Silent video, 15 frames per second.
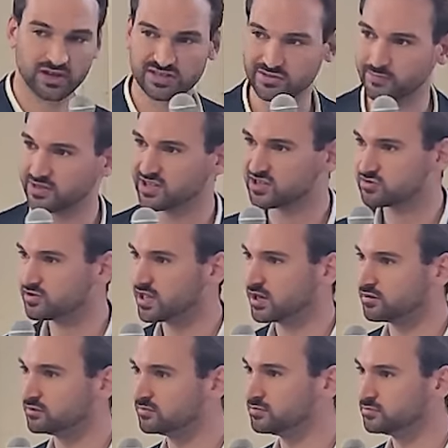l'Assemblée
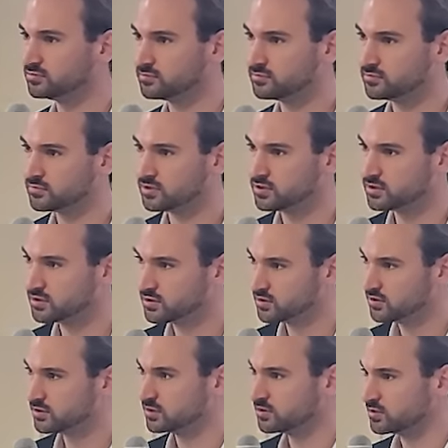nationale.
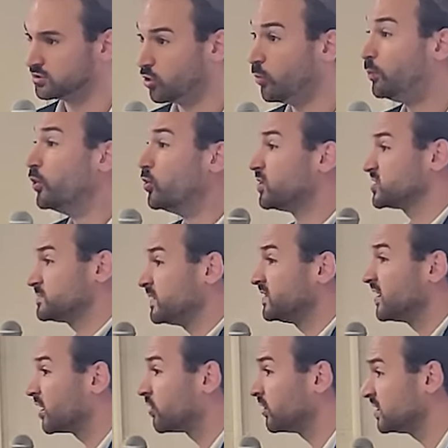On peut au moins se mettre
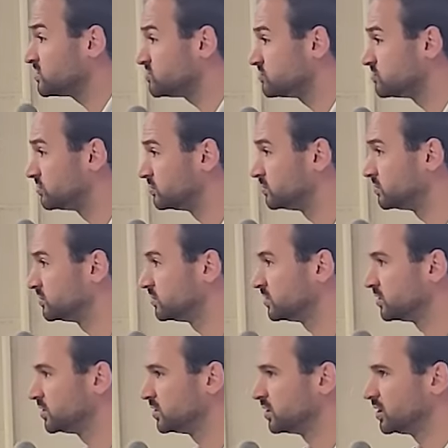d'accord là-dessus.
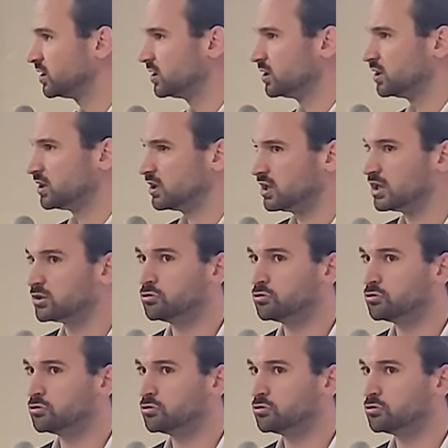Et